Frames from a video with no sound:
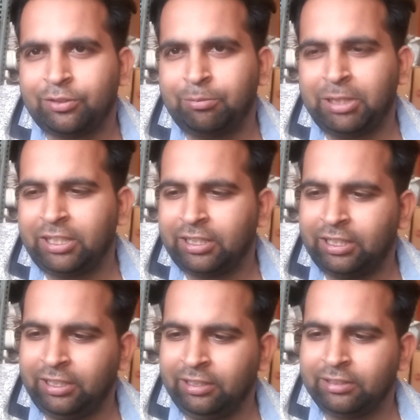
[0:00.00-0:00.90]
तो
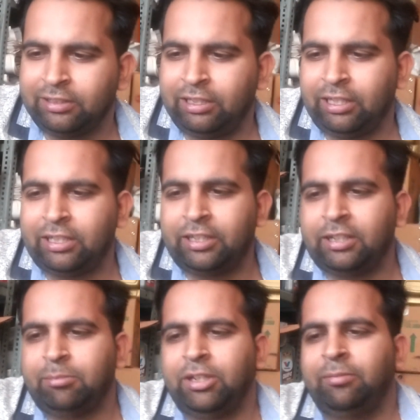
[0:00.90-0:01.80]
बेसिकली ये
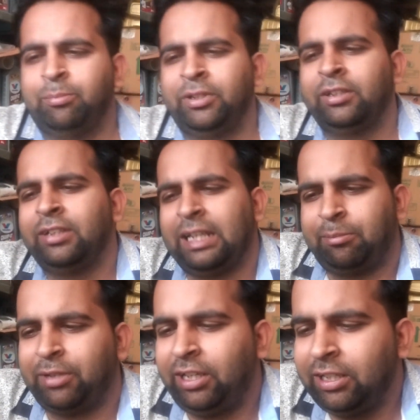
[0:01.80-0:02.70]
इस्ताम है
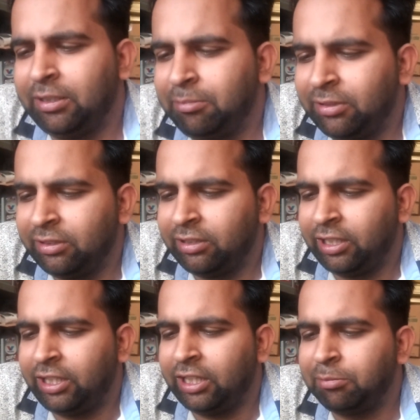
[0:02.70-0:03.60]
मतलब
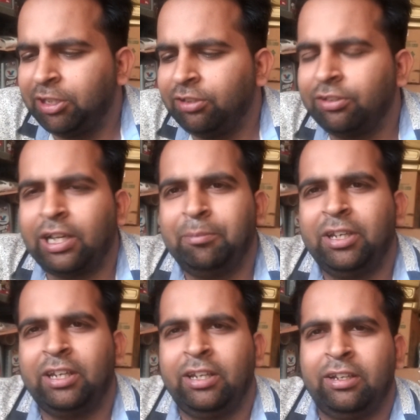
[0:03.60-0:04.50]
ऐसे समझ लो
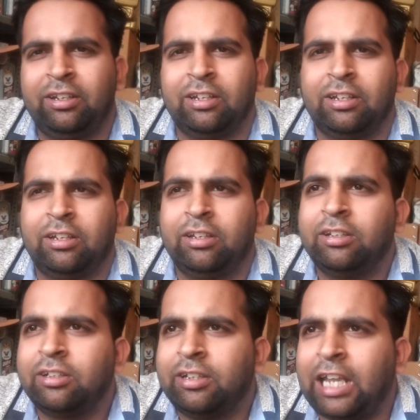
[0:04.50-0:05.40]
आपने
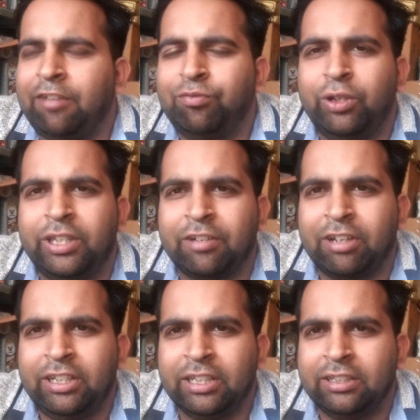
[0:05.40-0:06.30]
टेन फुल
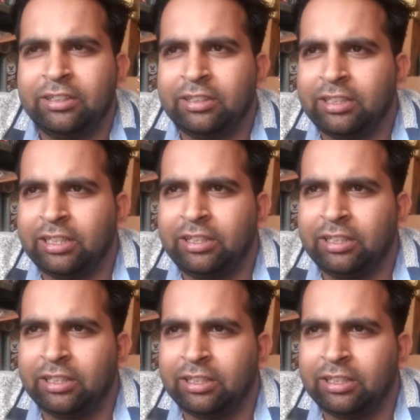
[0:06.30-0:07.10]
तरवा दिया दस